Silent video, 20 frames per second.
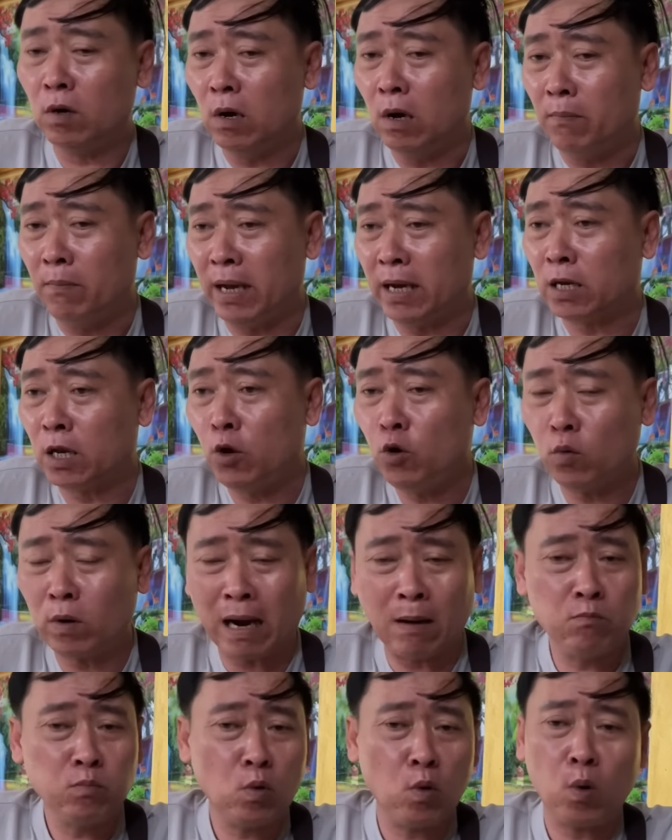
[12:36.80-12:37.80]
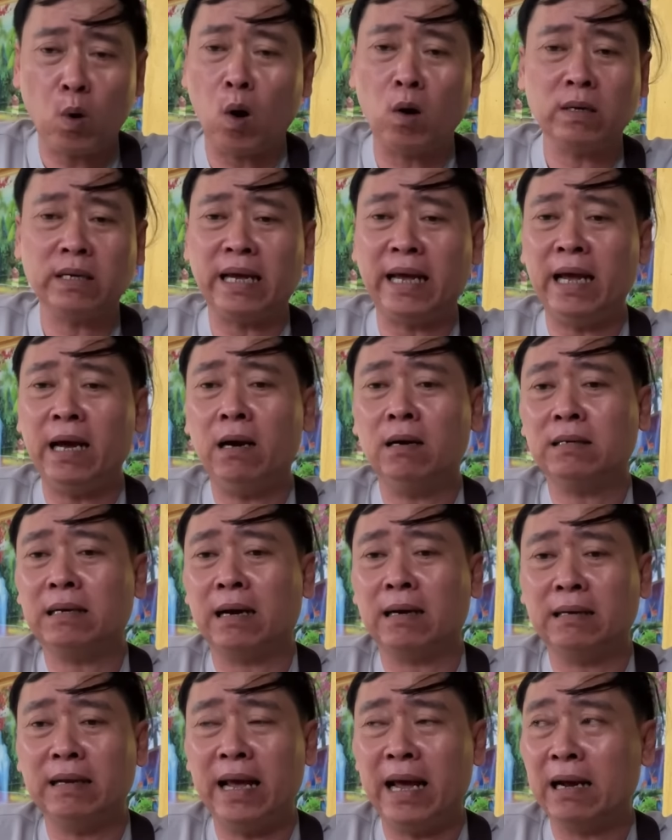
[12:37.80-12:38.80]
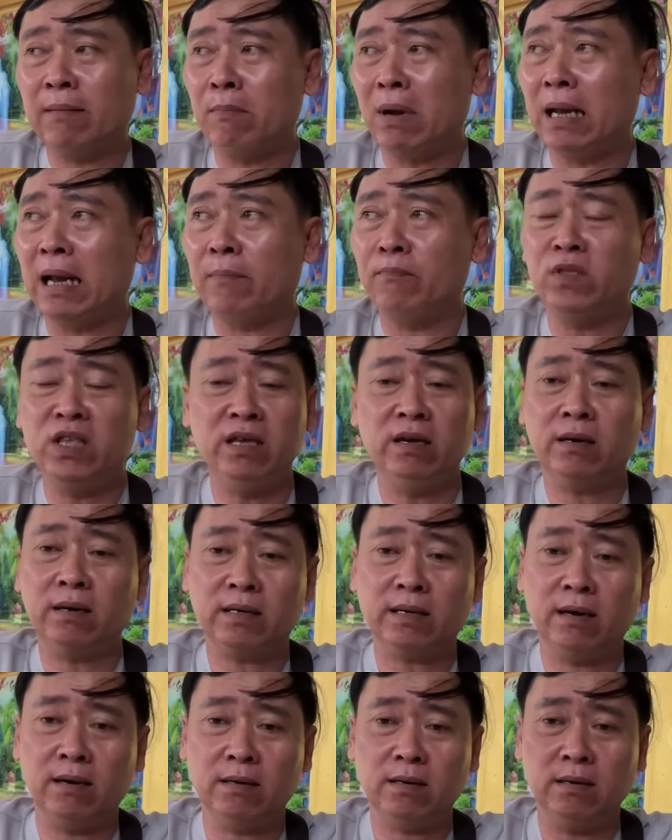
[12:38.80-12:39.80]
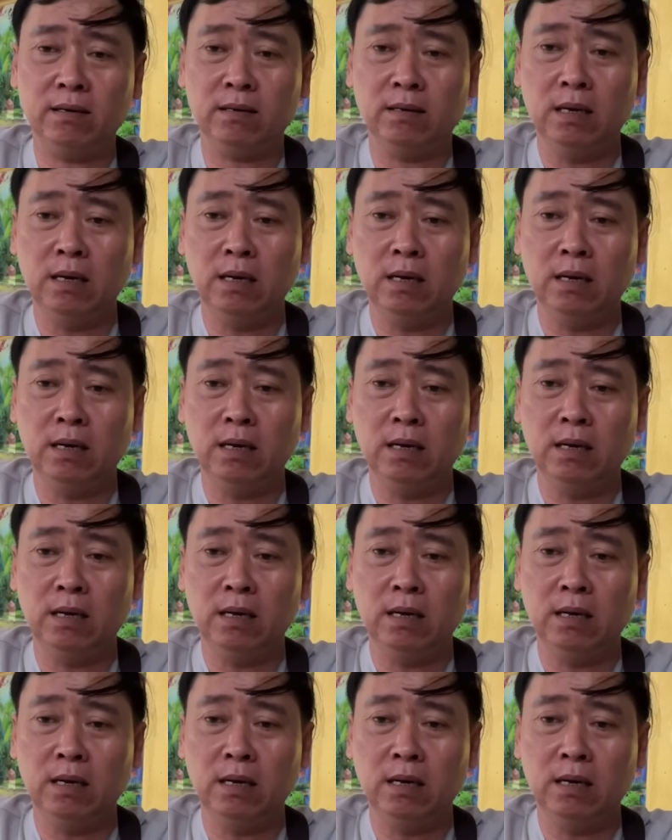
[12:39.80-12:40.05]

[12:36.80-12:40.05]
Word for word: mẹ thiếu công của con trẻ ở trần gian mà làm việc hết trơn á